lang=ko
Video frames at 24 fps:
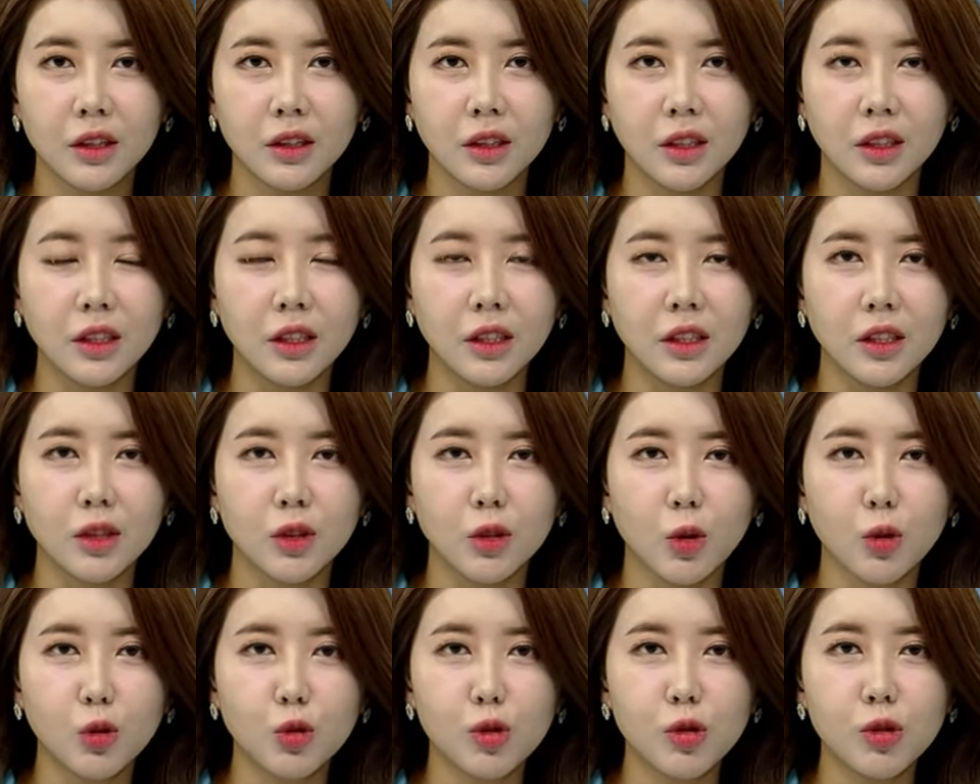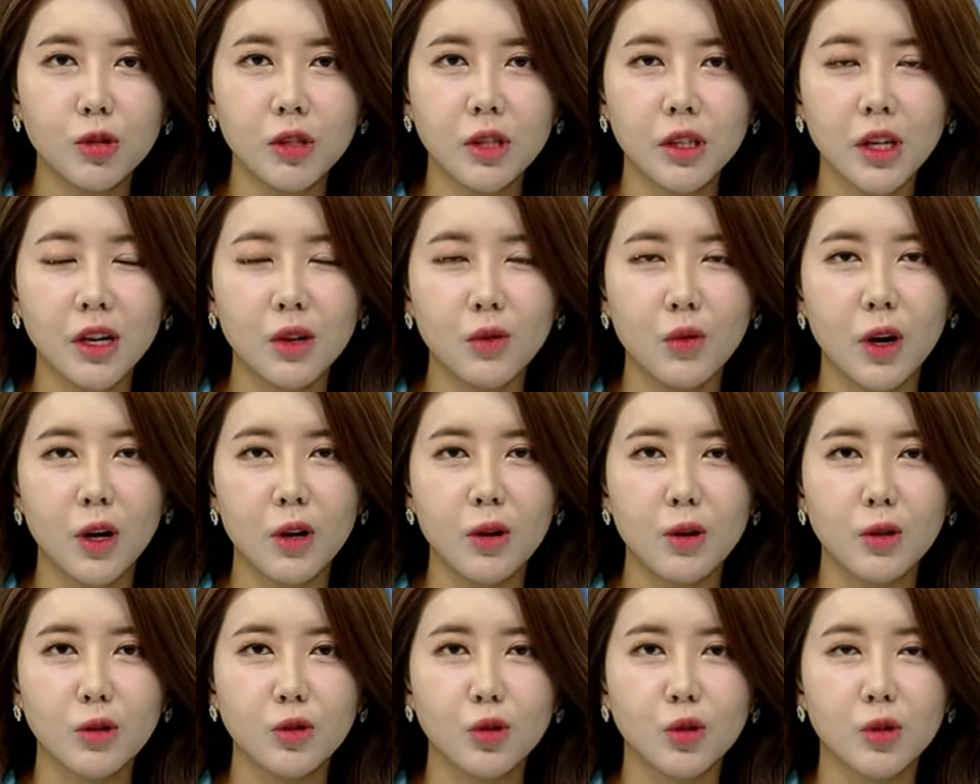이 저출산
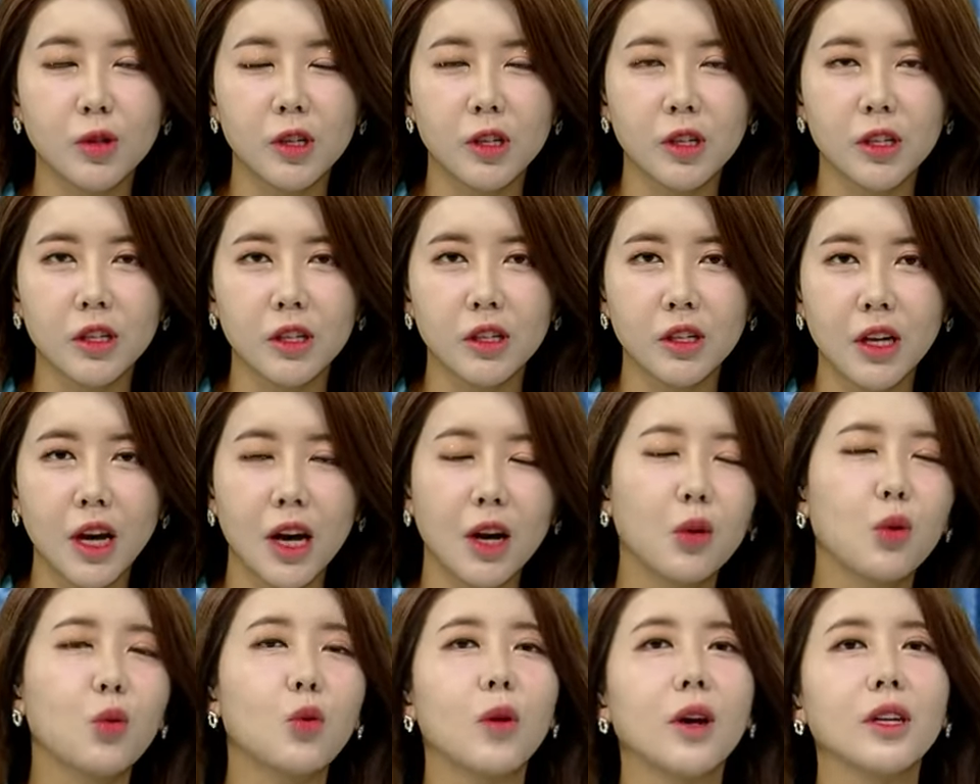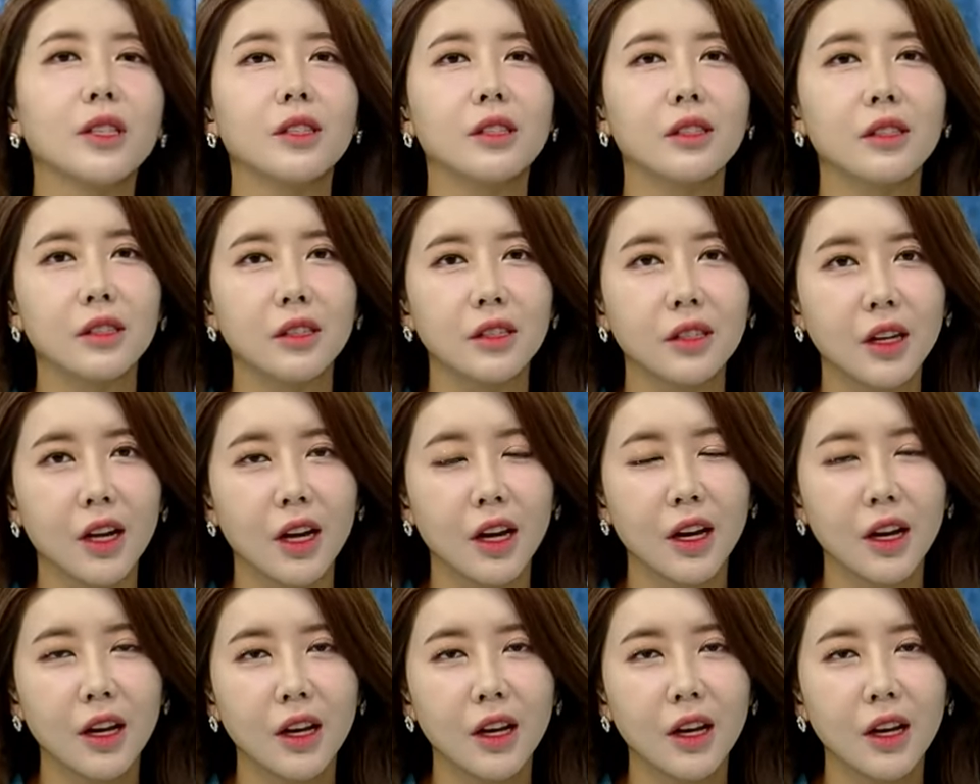관련주를 갖고 왔을까?